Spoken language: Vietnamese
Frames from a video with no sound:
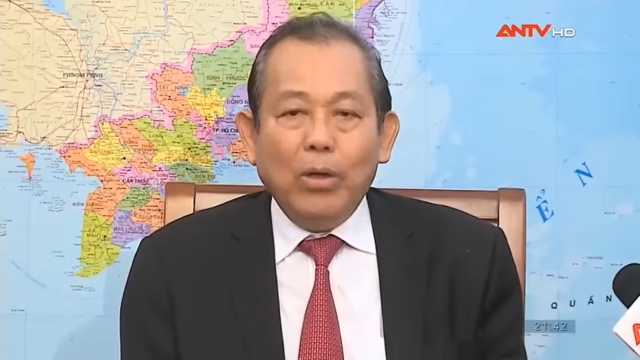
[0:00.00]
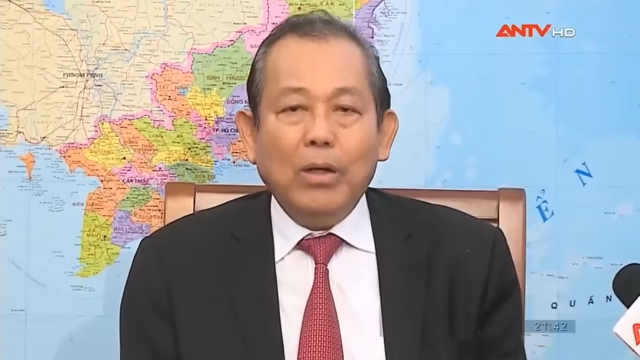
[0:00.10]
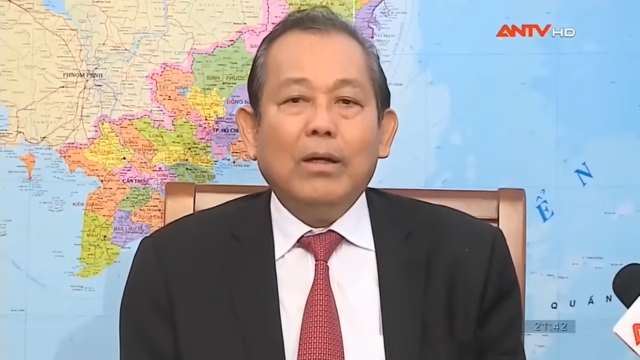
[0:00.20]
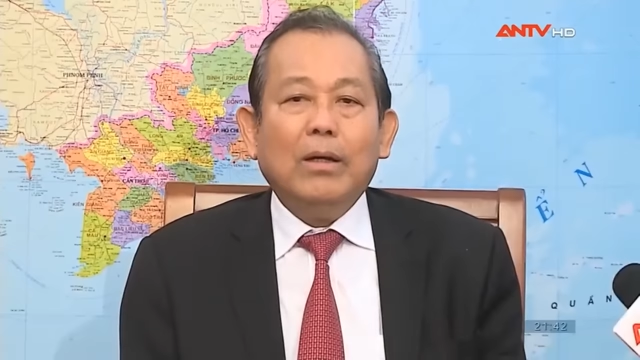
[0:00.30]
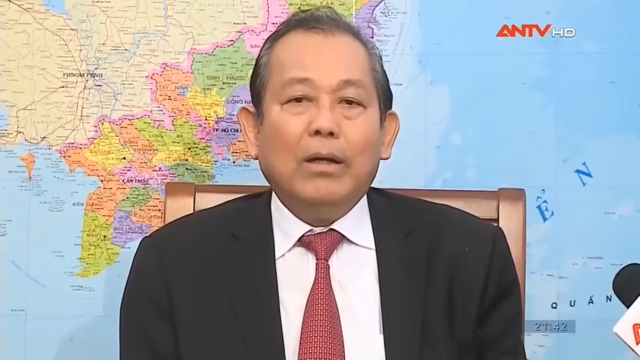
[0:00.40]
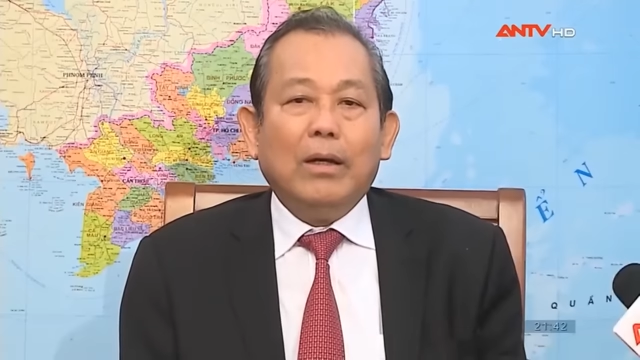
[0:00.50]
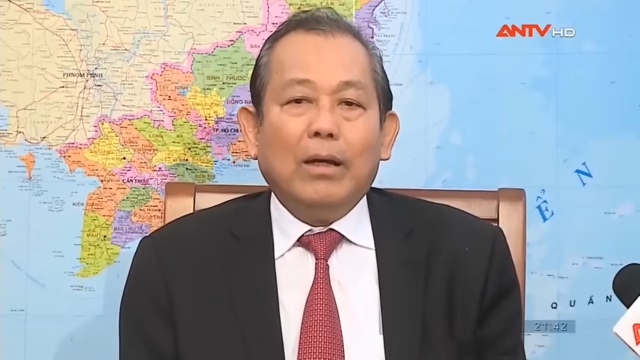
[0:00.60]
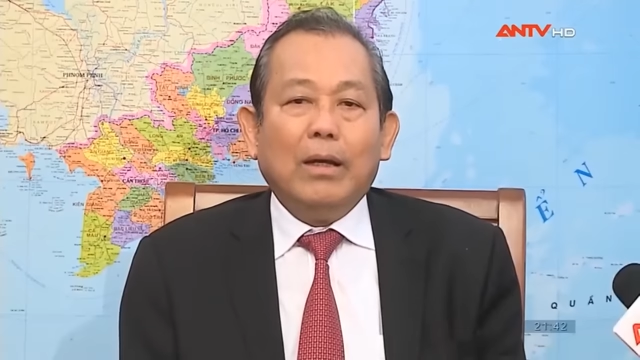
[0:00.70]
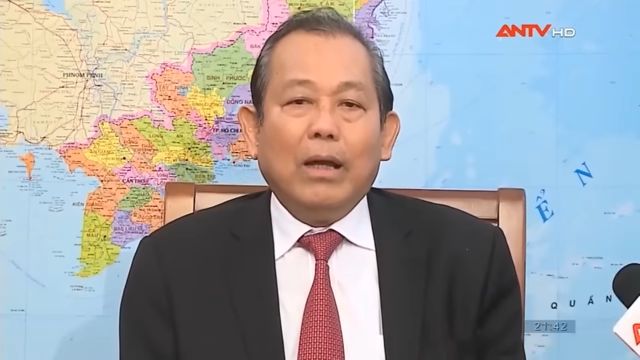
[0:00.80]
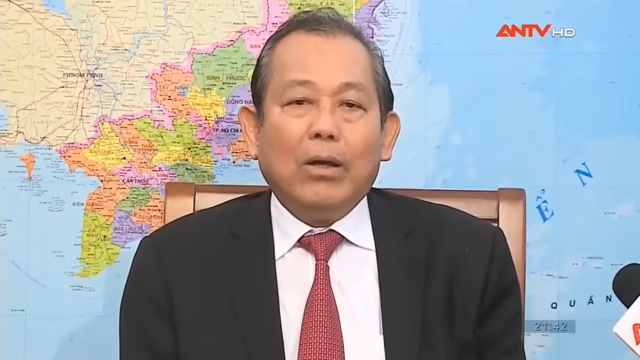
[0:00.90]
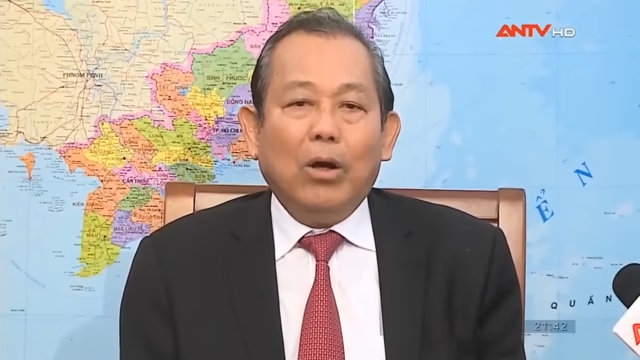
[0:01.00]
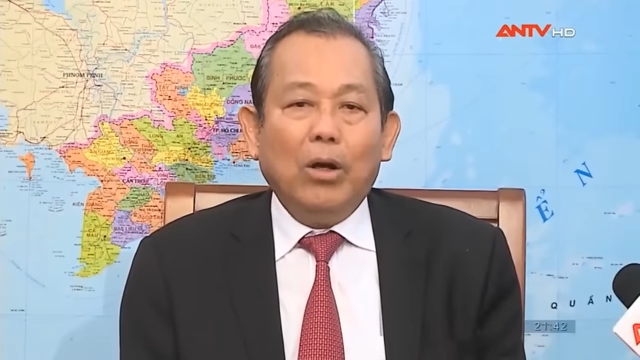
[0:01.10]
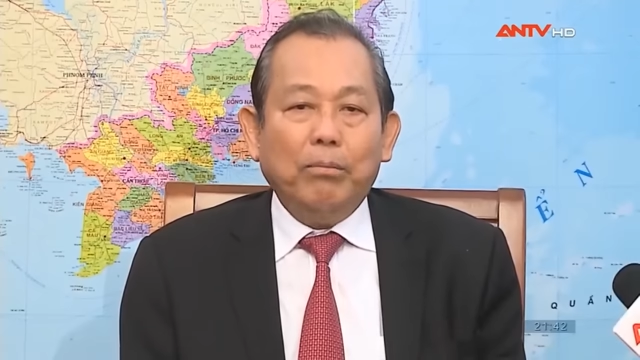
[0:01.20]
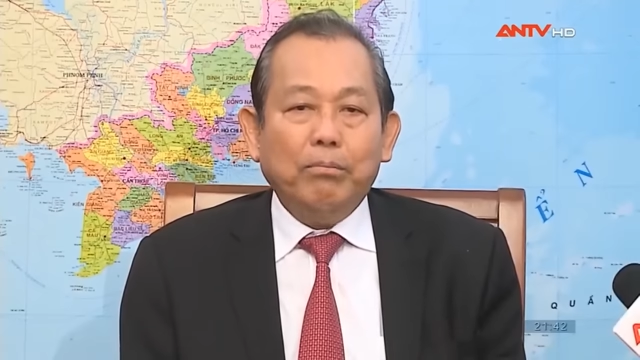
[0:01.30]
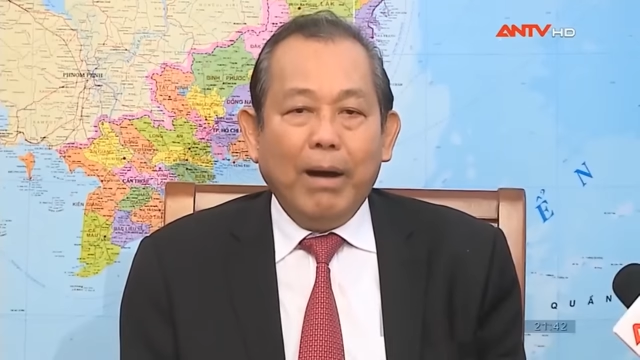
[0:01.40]
luôn là
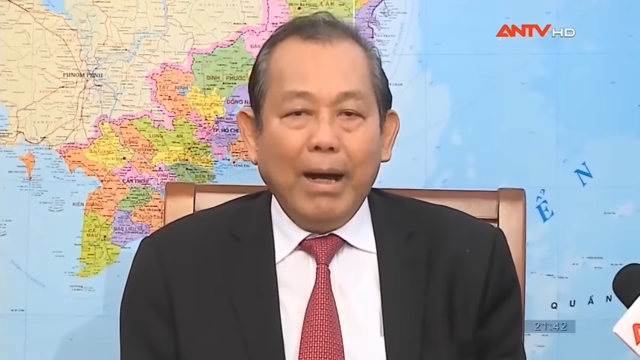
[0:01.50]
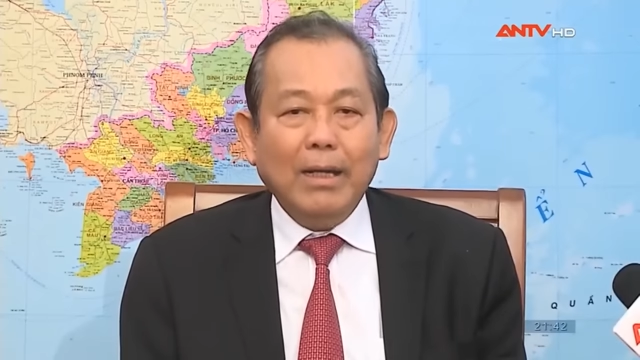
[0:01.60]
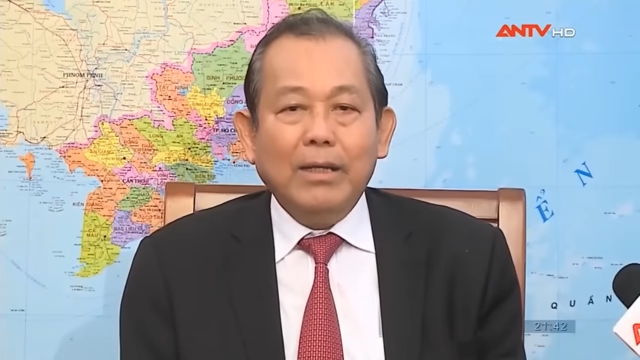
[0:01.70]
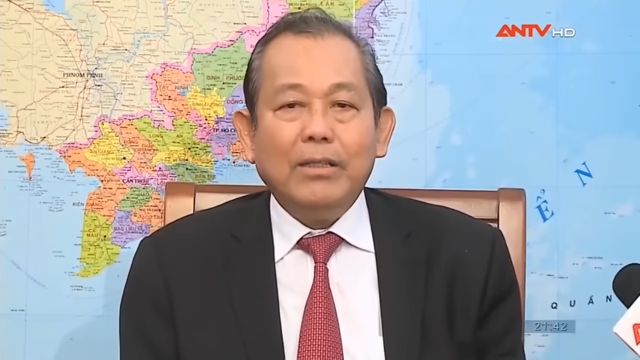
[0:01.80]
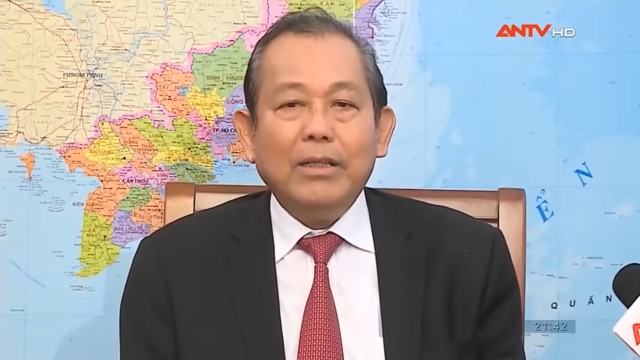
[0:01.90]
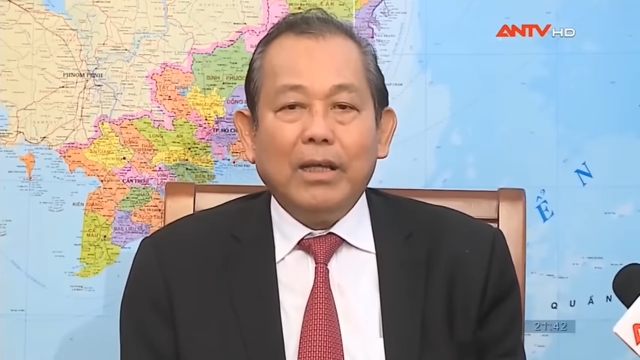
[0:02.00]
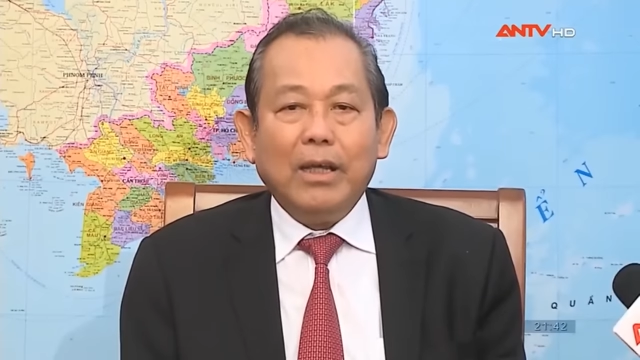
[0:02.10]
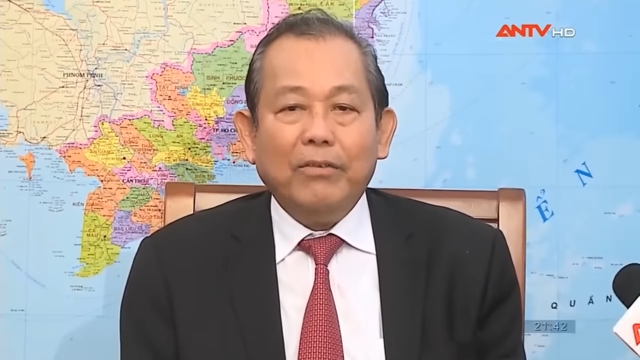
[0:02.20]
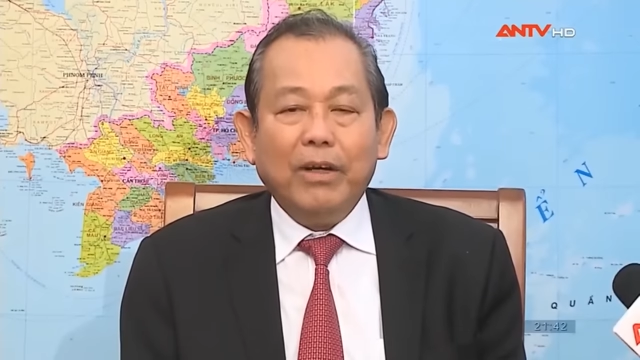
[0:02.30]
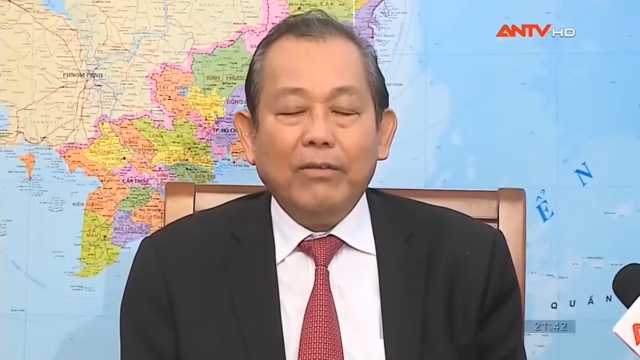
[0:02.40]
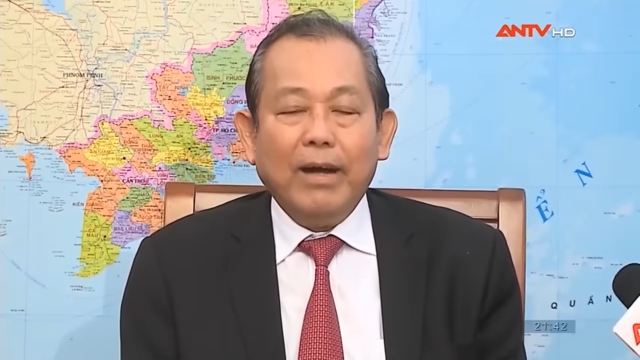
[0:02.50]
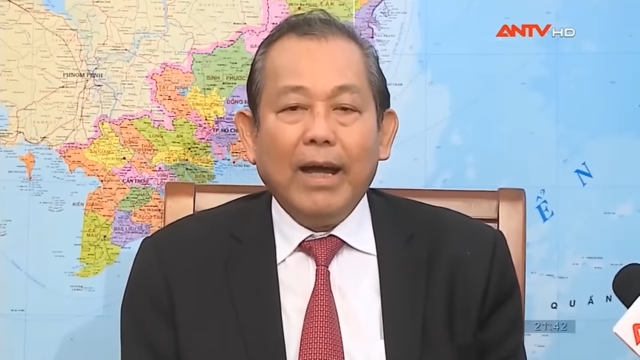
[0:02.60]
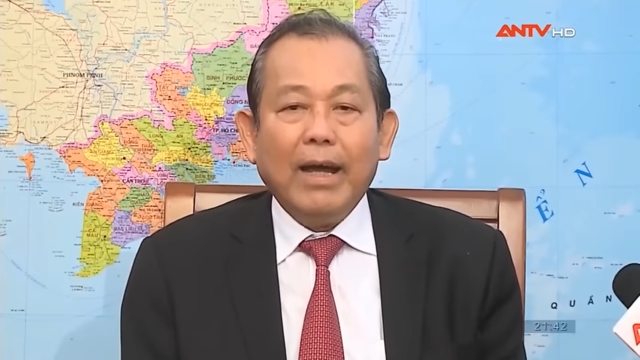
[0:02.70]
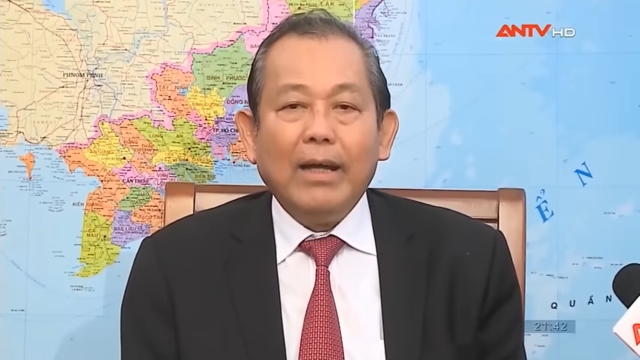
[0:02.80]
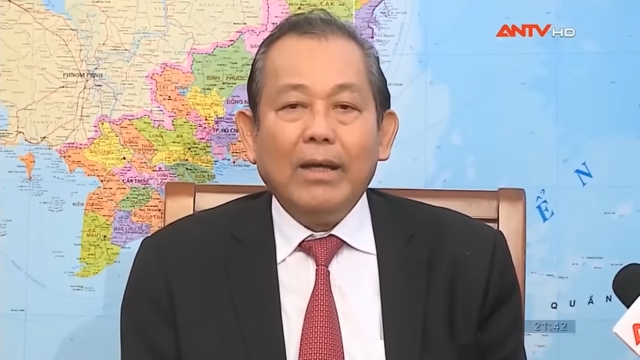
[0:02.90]
có bản lĩnh chính trị vững
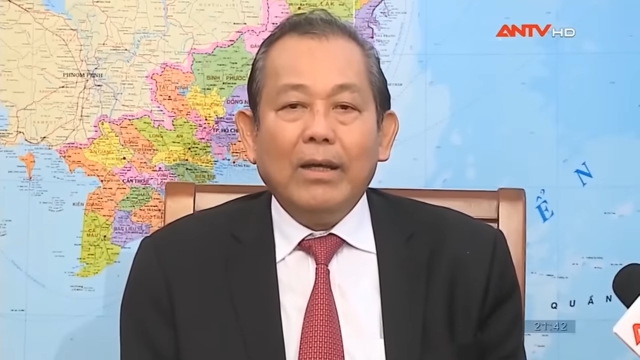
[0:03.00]
vàng